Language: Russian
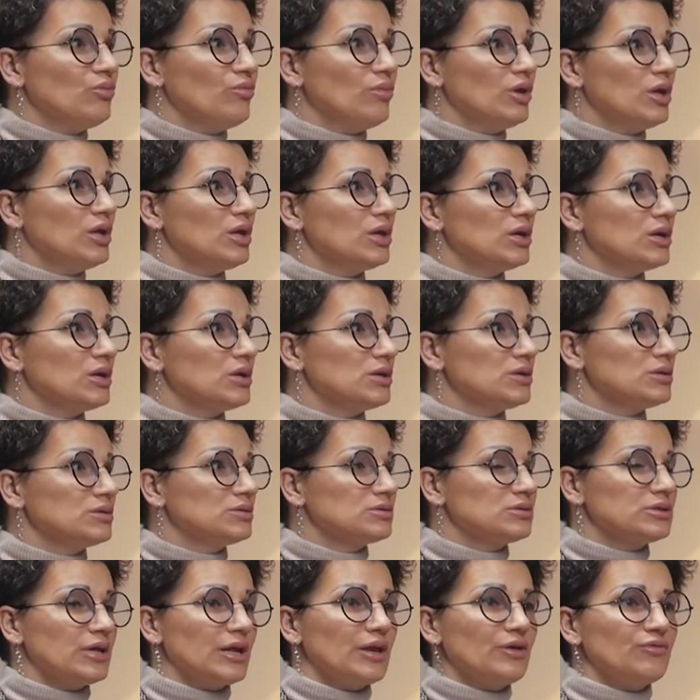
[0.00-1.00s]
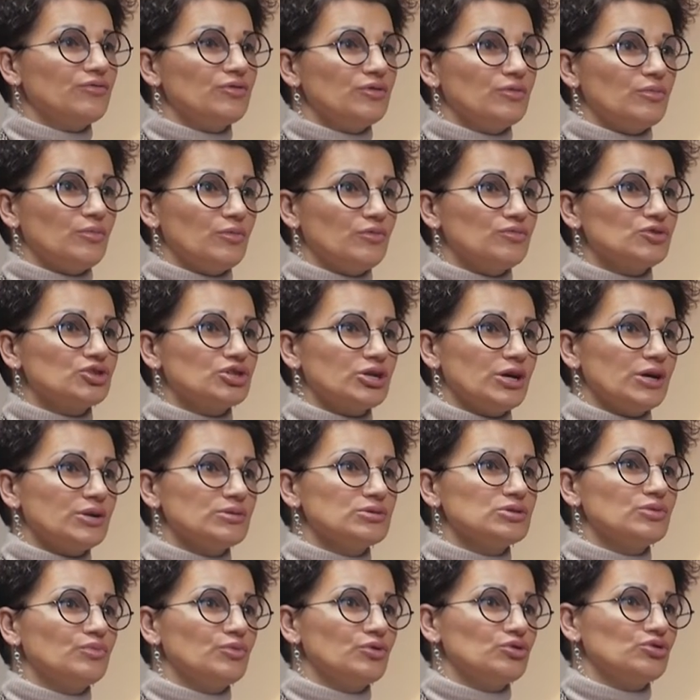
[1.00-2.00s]
не менее, тарифы
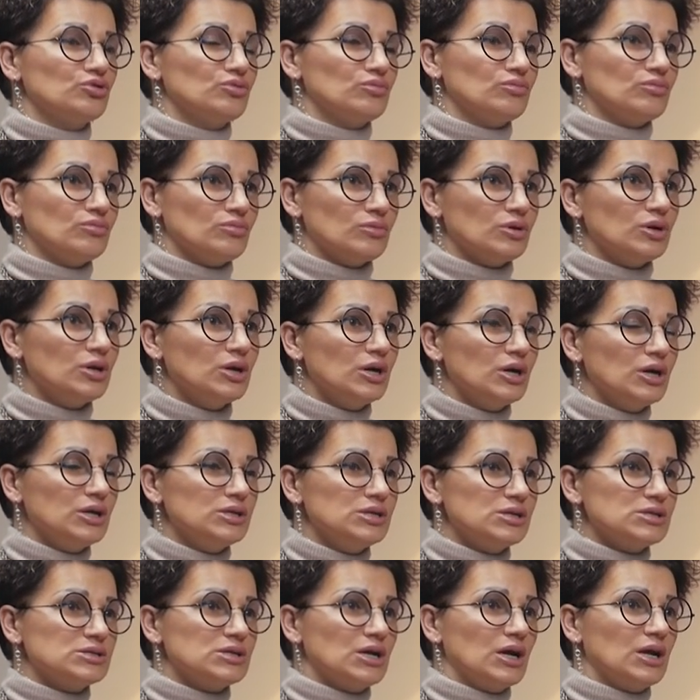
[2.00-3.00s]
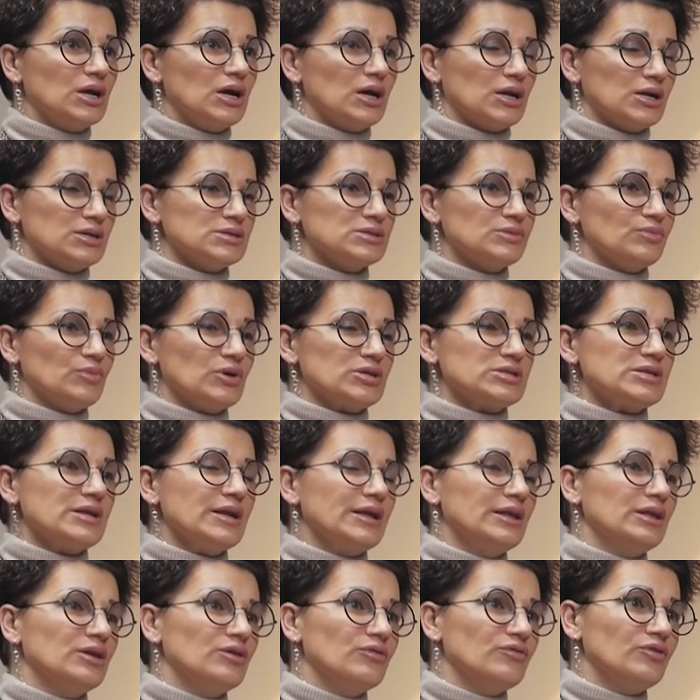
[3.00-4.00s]
повышаются, при притом несколько раз за
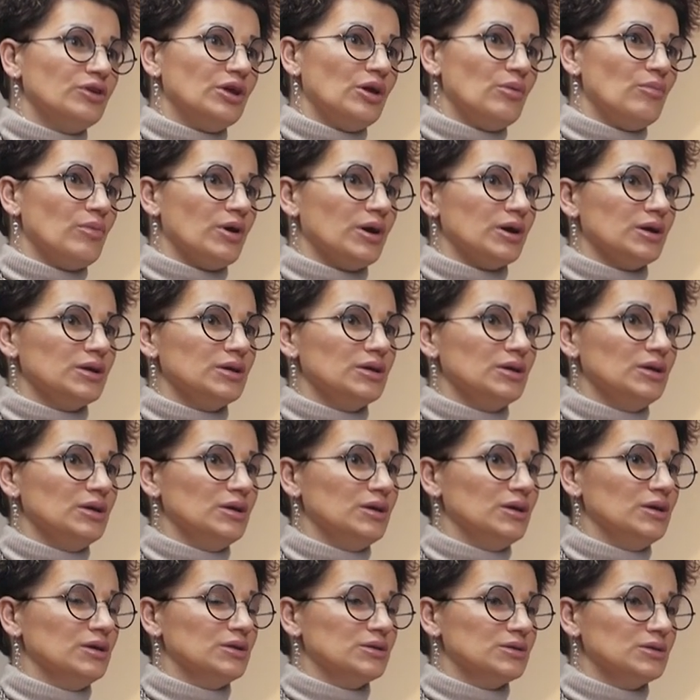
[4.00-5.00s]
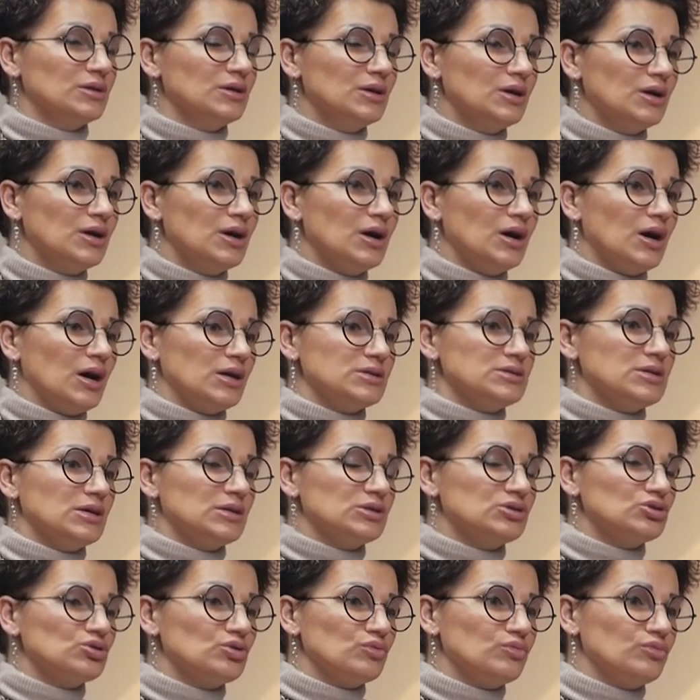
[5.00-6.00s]
последнее время, и
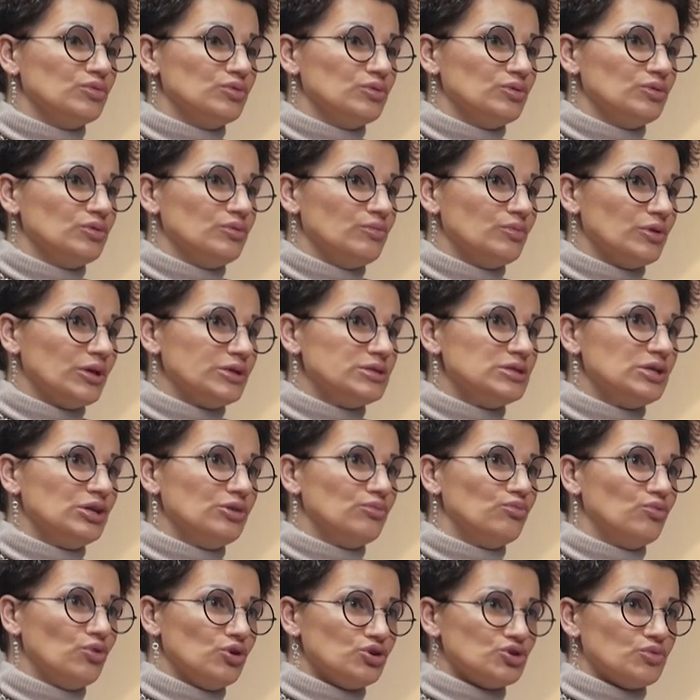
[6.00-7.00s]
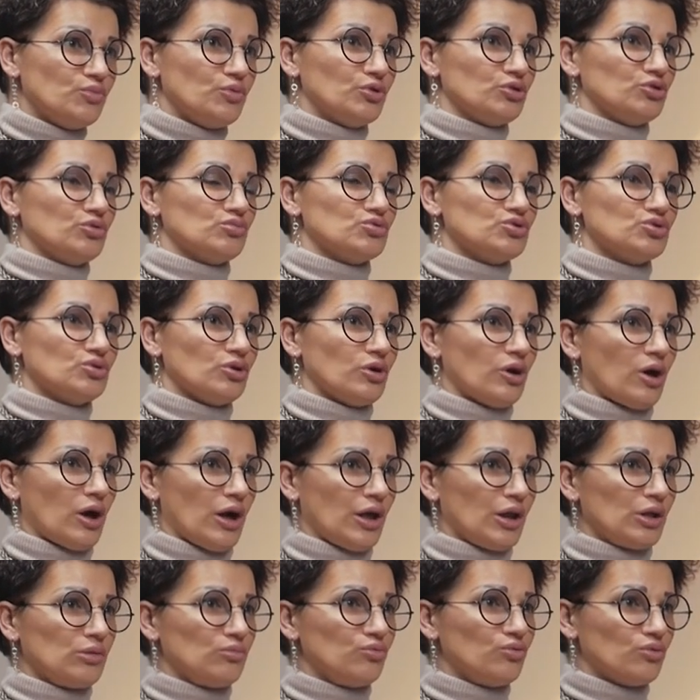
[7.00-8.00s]
хотят, чтобы платили больше, при том, что
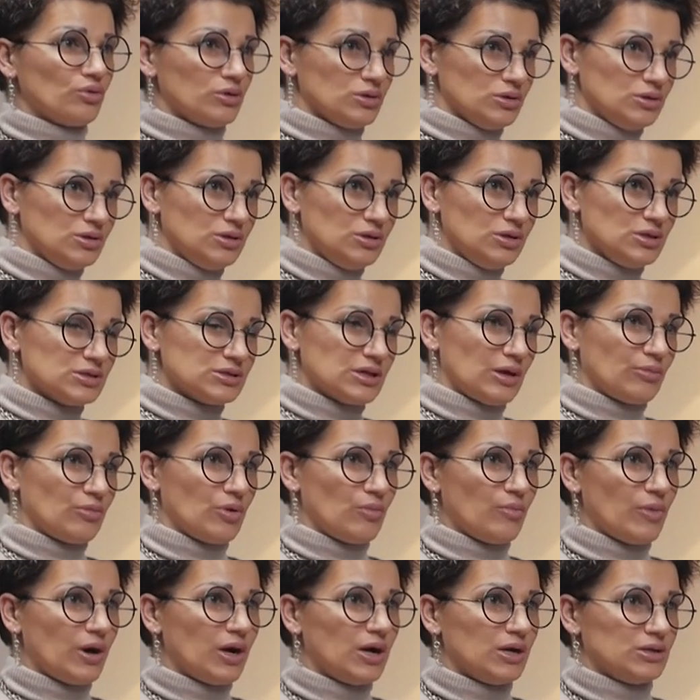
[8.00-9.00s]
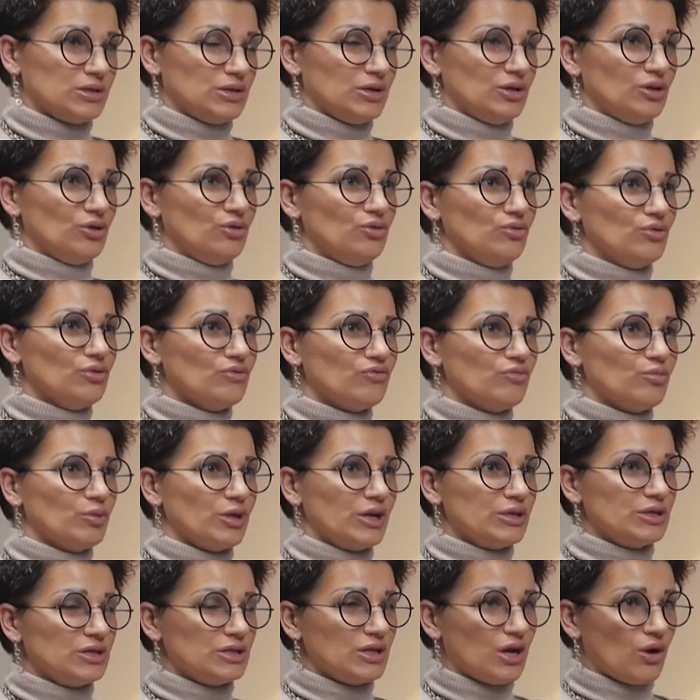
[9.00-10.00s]
Оренбург не самый богатый регион в
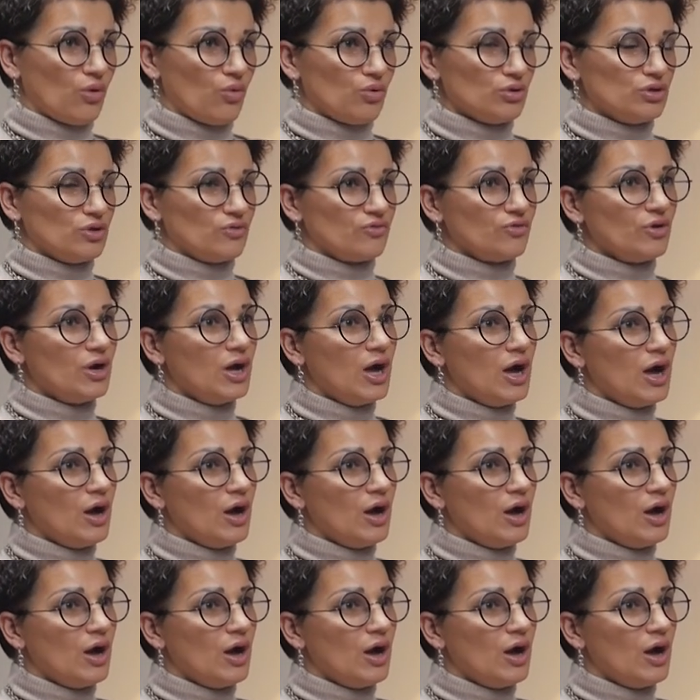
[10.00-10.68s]
плане доходов.